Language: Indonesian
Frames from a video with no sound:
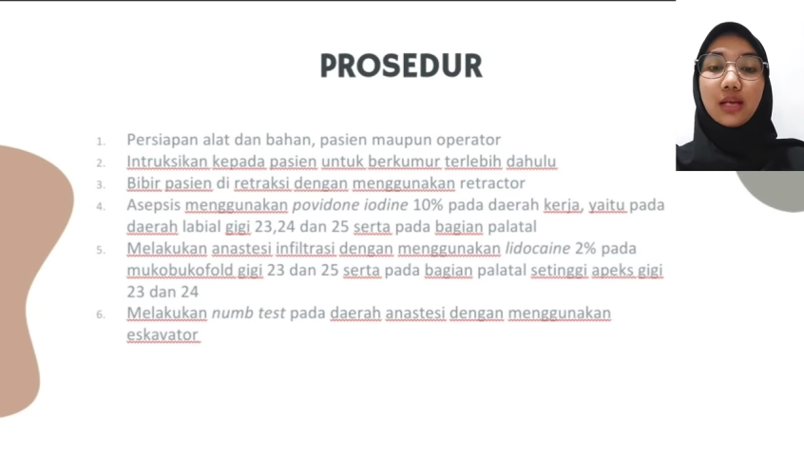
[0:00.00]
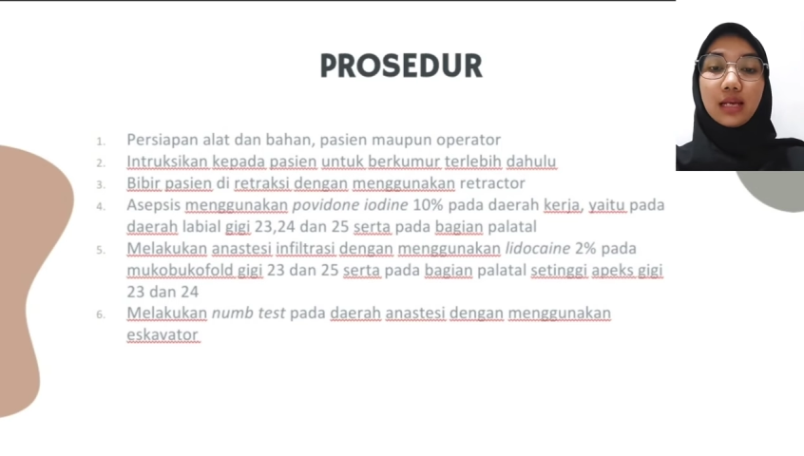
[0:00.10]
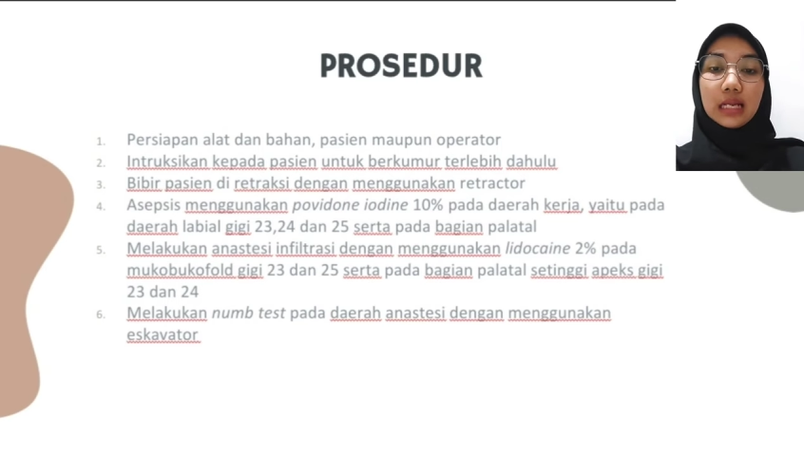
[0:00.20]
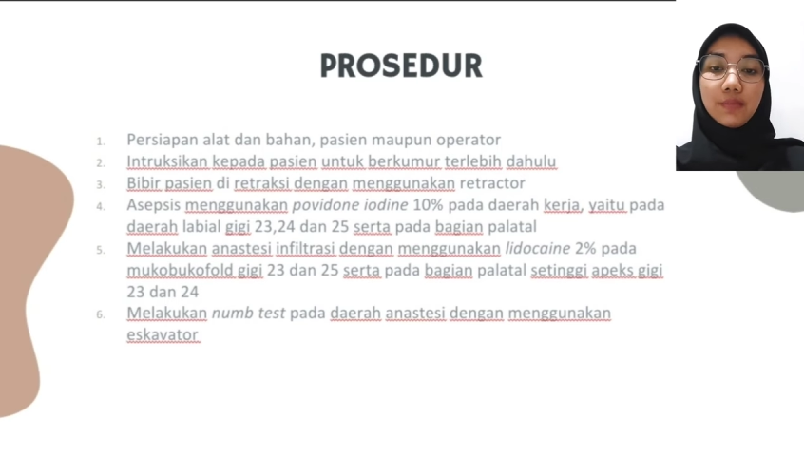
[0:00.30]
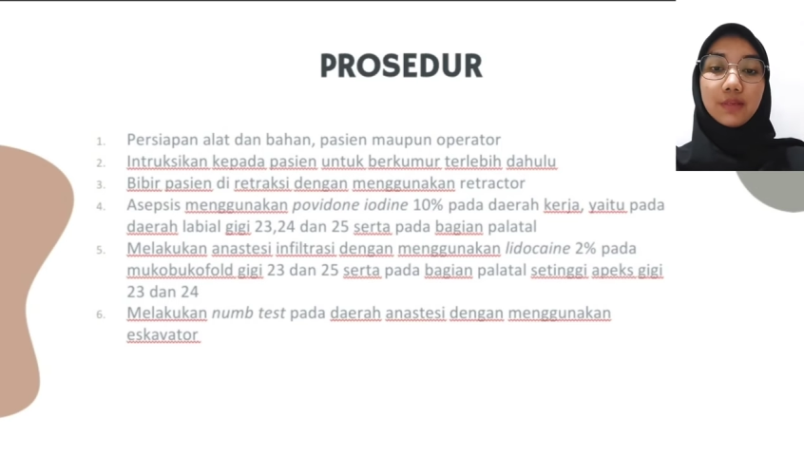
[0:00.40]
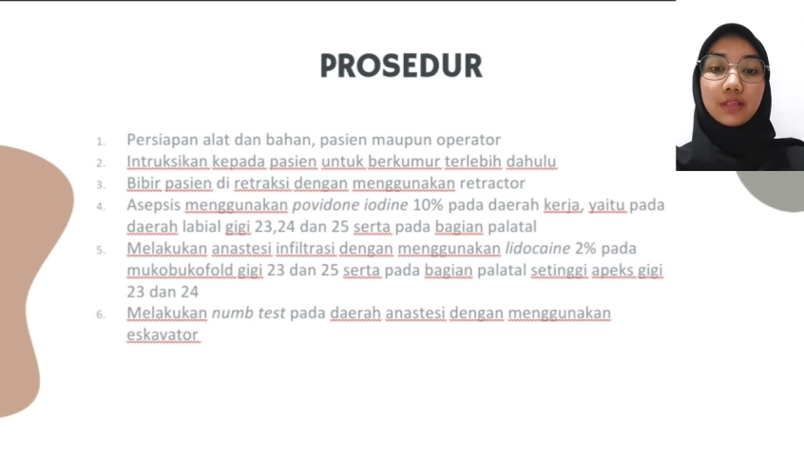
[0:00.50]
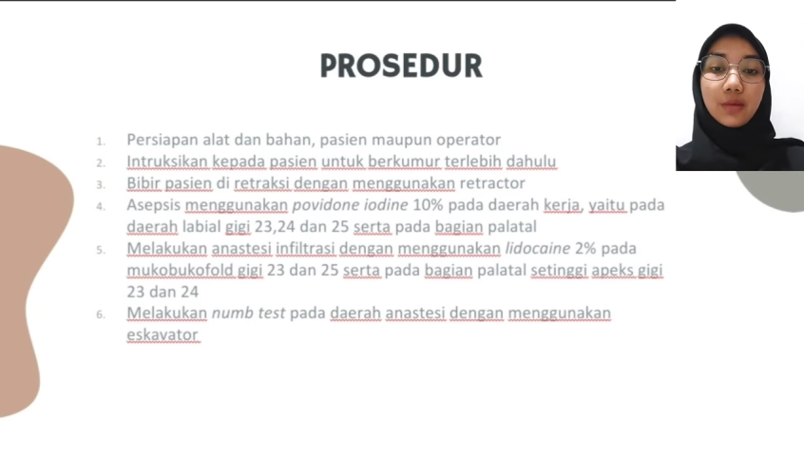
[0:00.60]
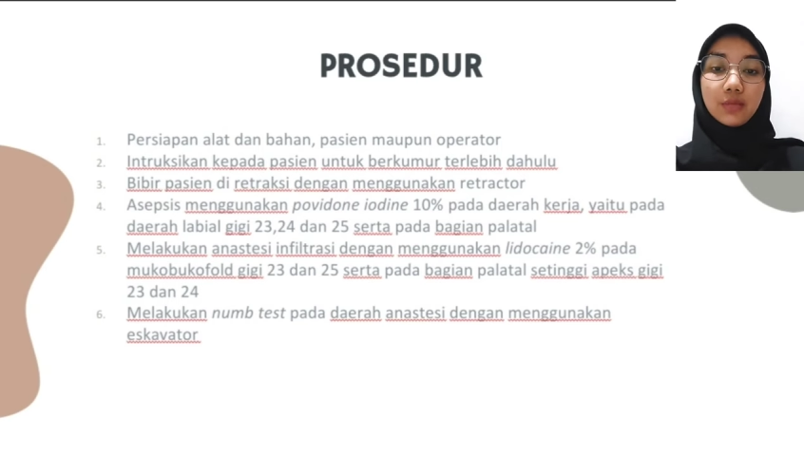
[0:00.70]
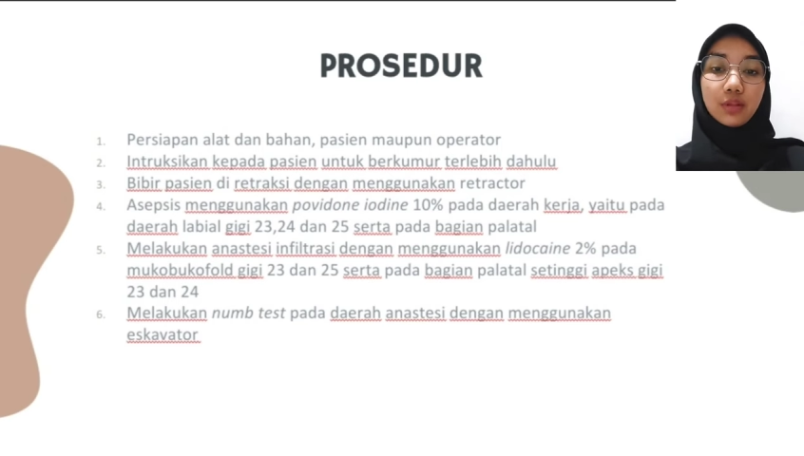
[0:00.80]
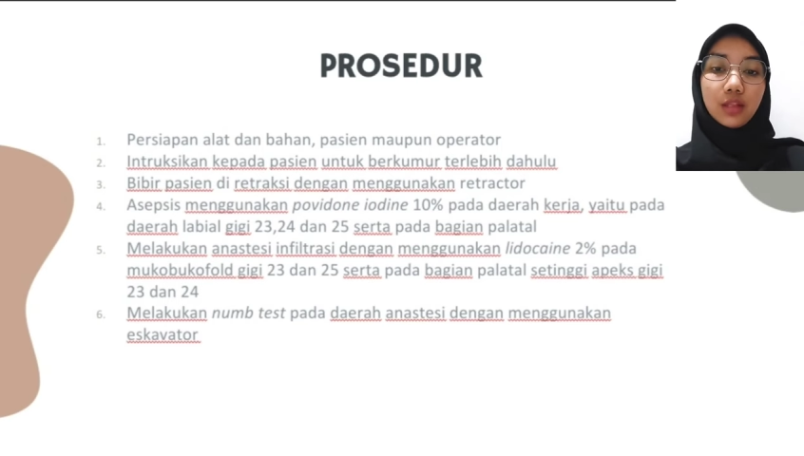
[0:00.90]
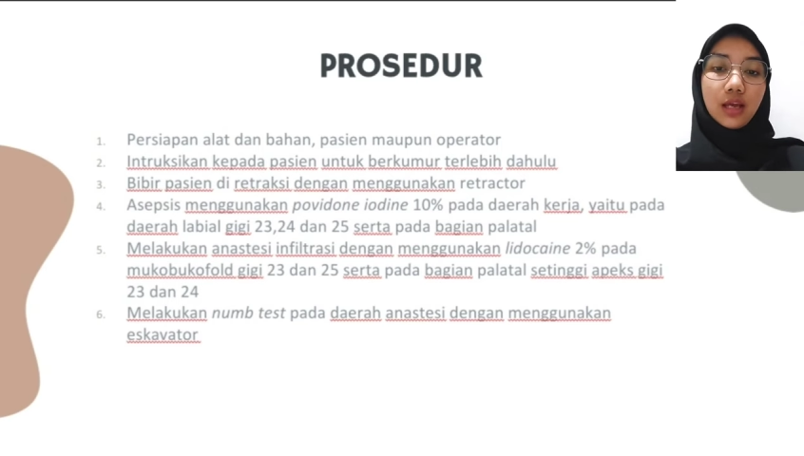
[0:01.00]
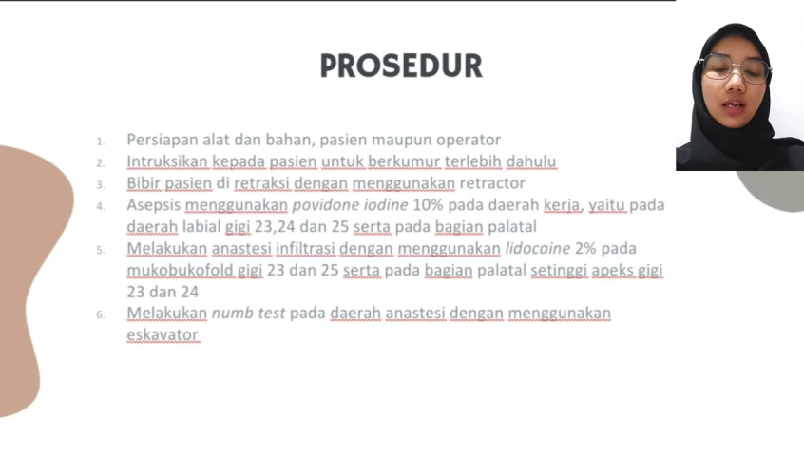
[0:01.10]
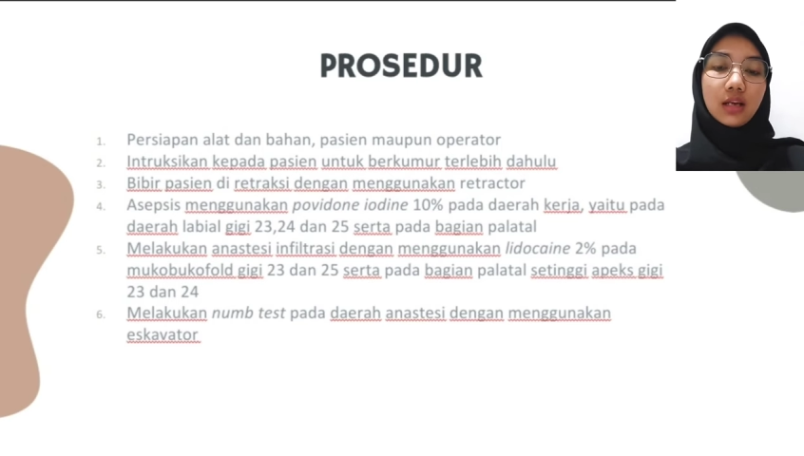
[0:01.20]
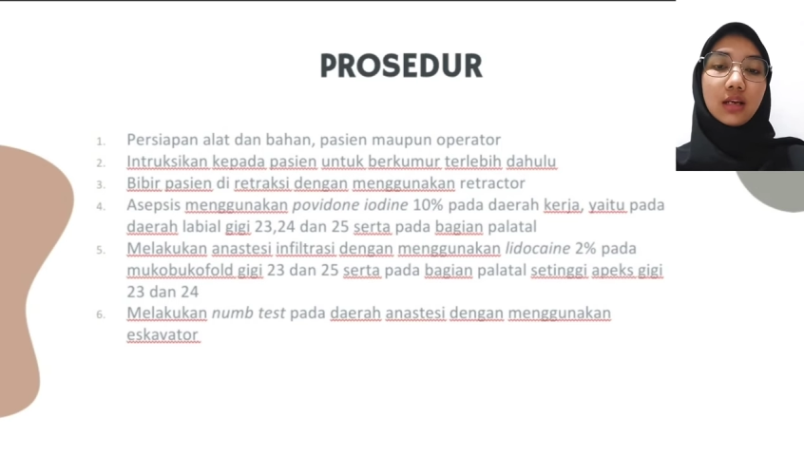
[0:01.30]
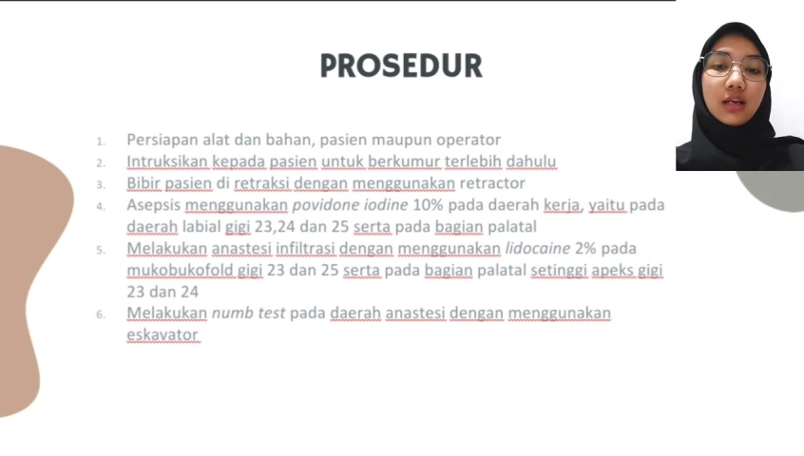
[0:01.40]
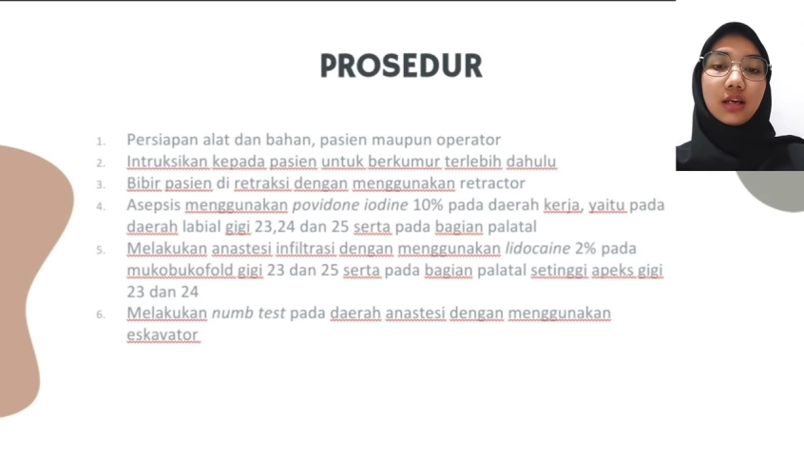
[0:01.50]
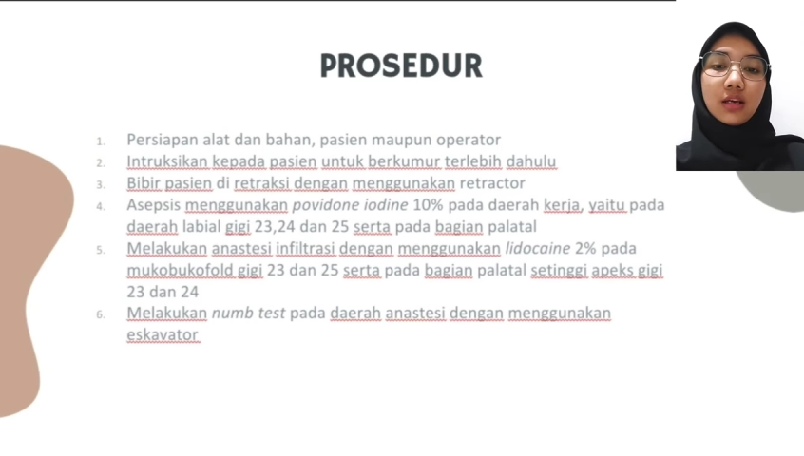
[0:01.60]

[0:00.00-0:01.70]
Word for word: dari pencabutan